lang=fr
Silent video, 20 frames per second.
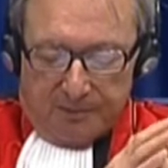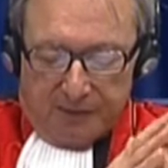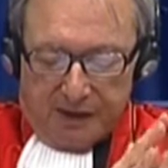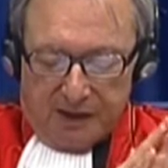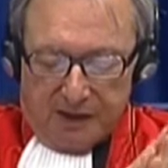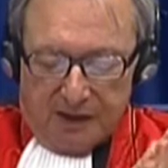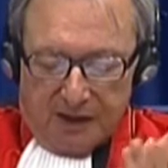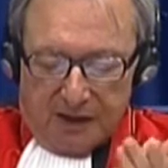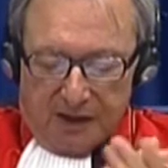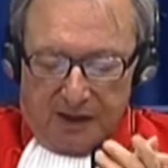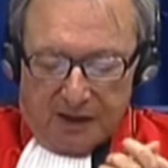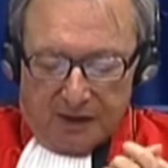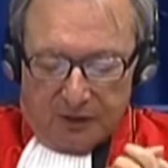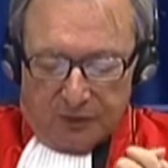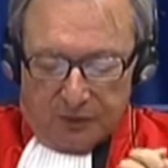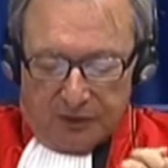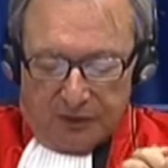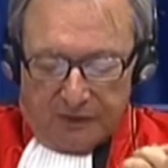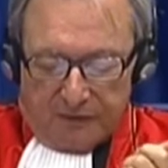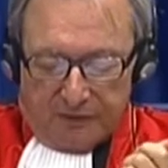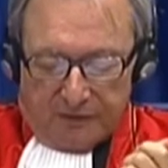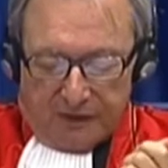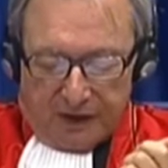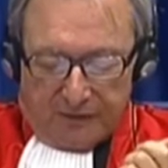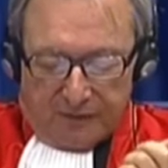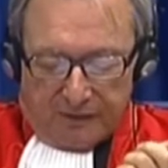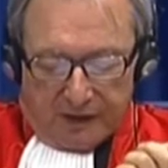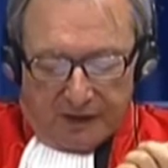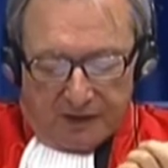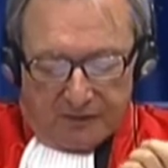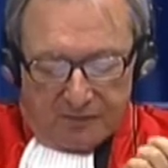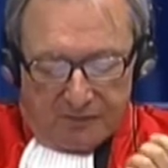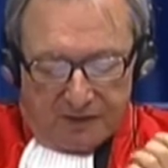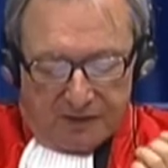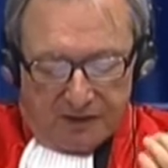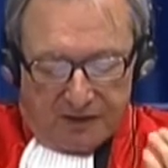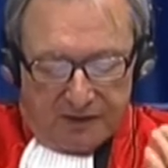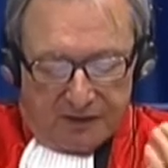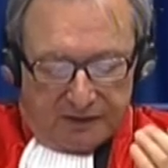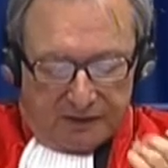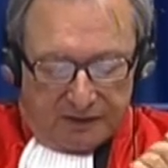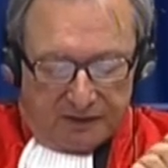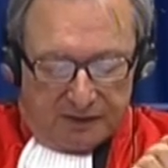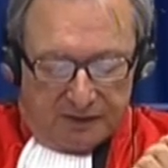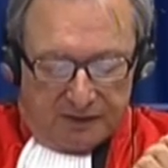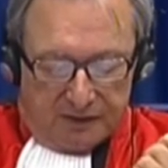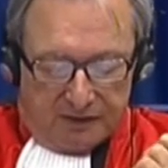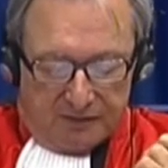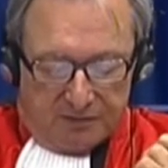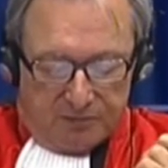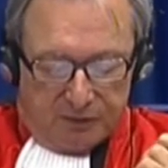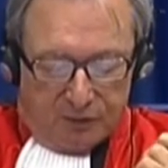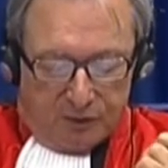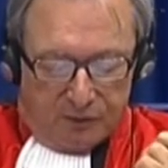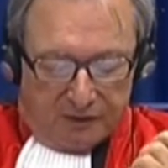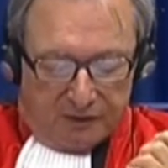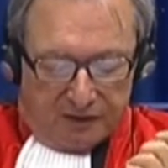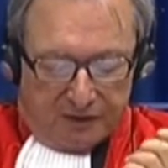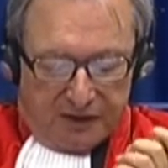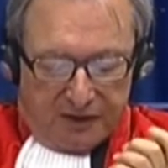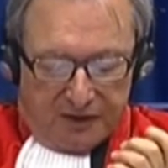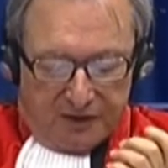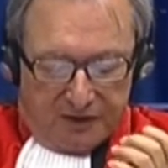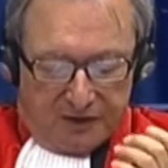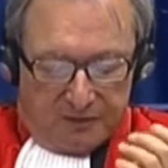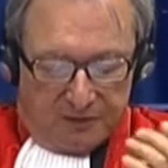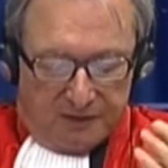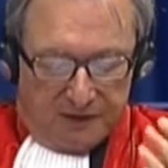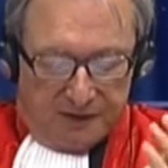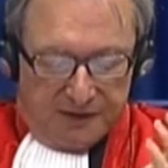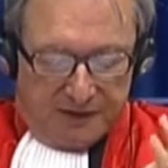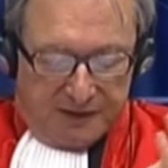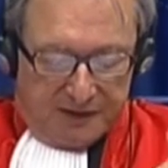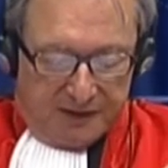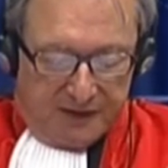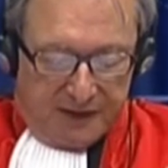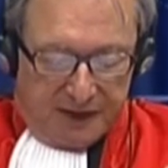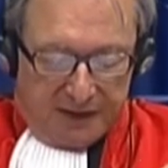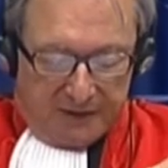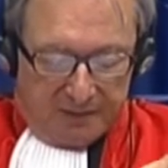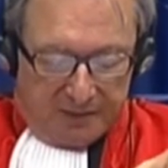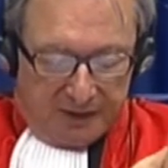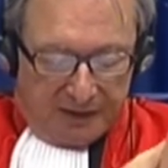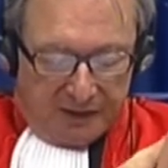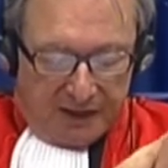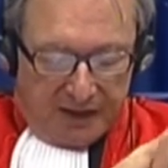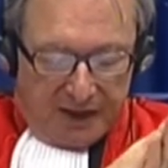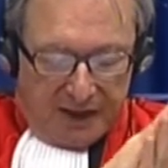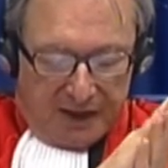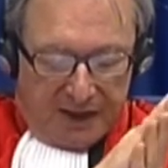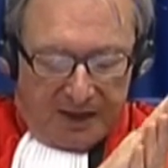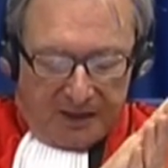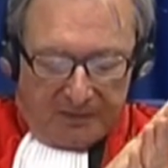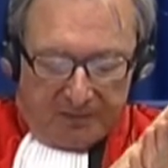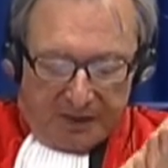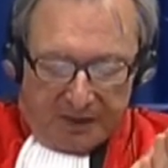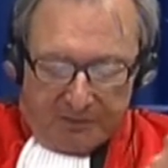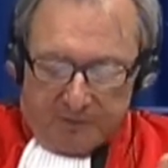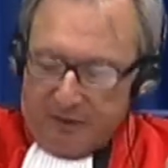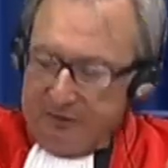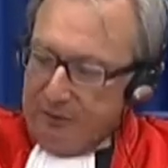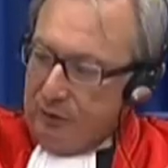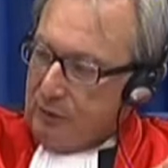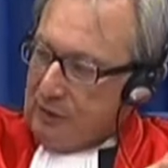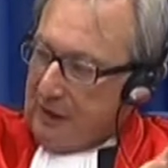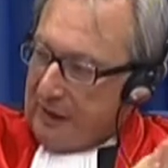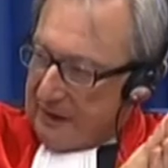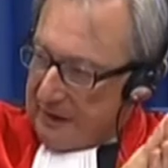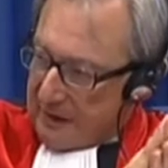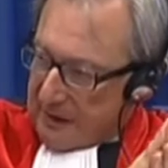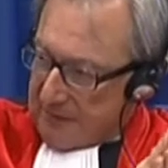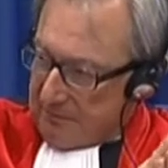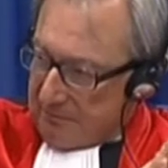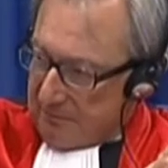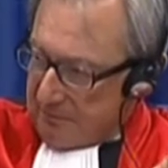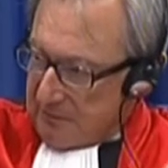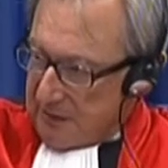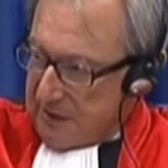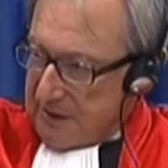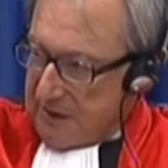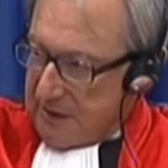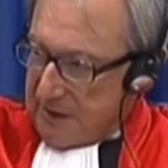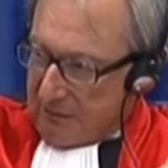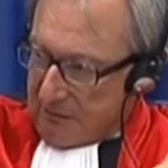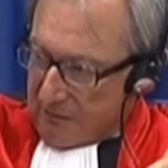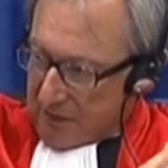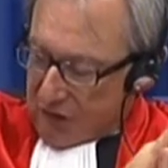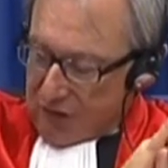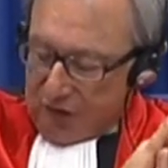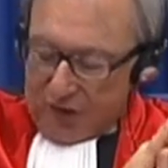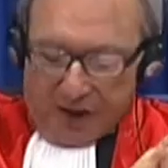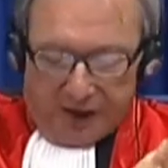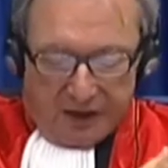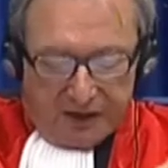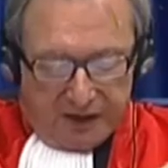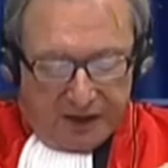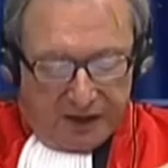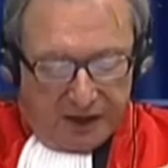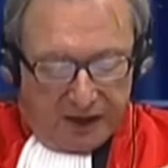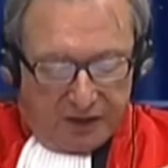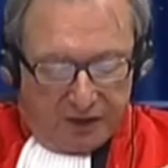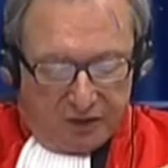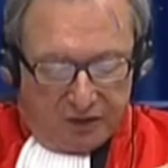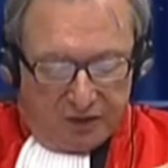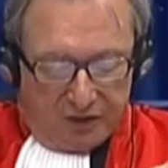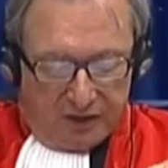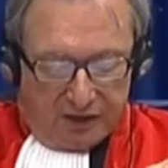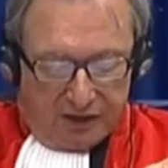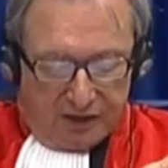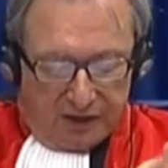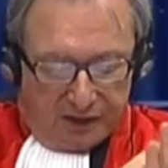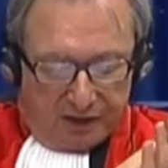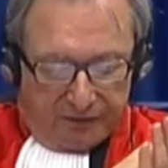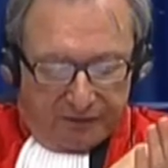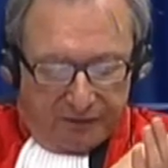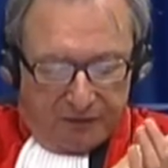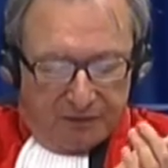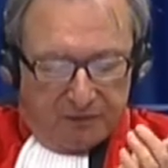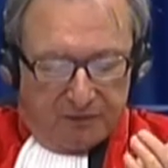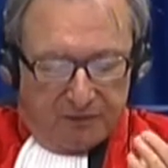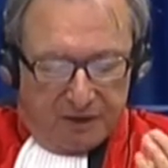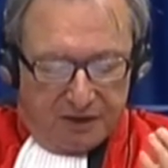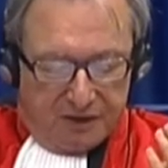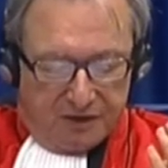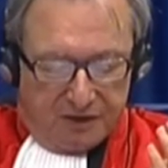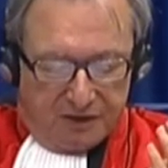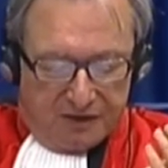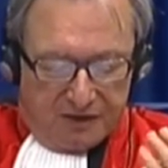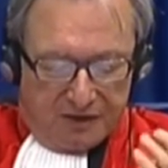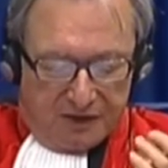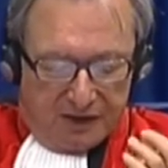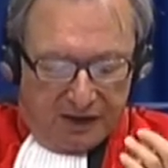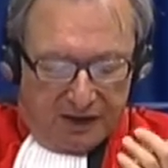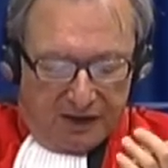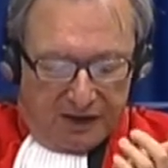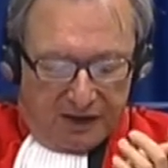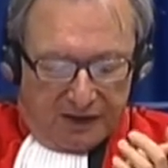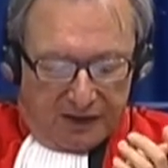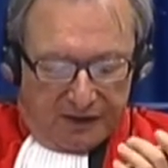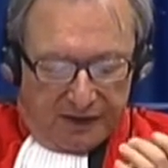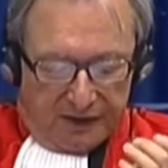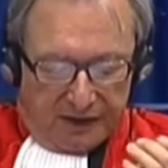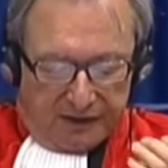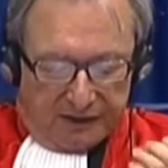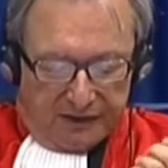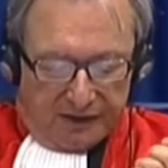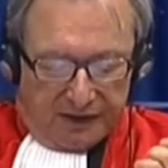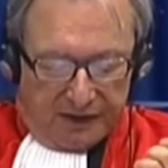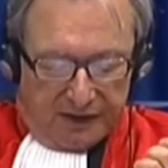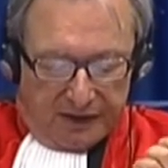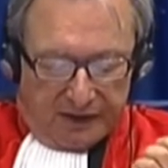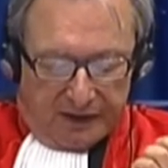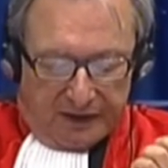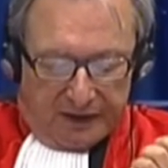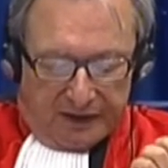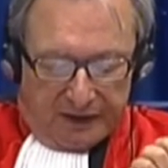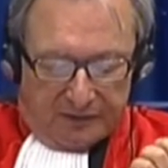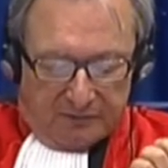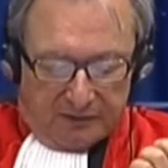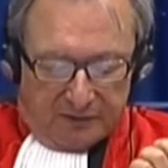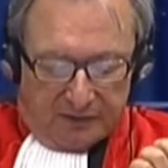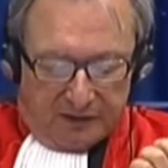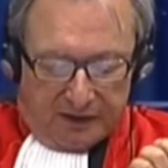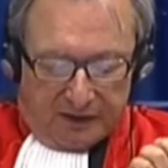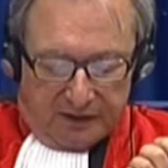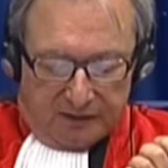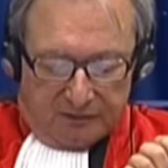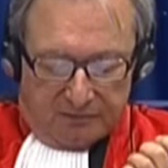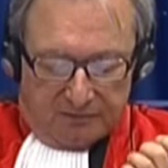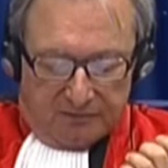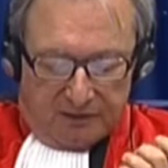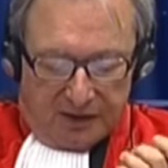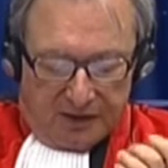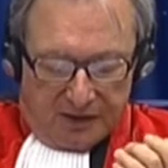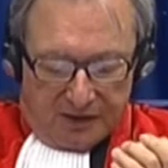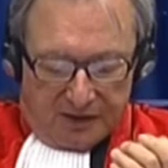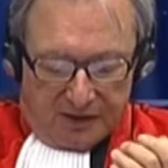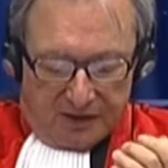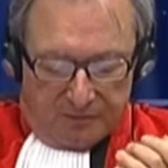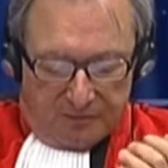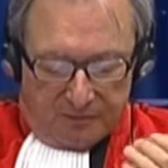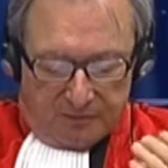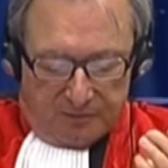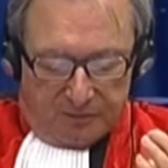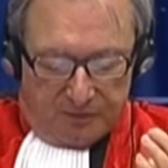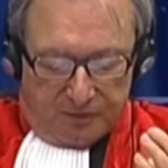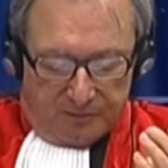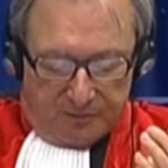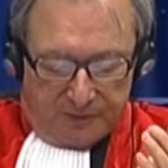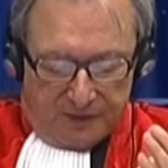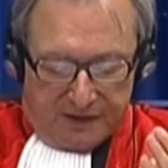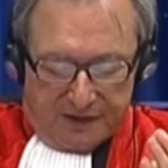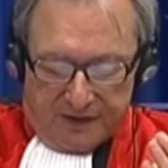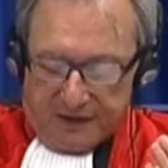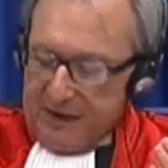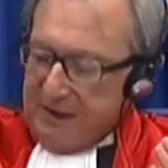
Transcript: plus tard, je vais vous demander si vous êtes disposé à présenter un plaidoyer suivant les différents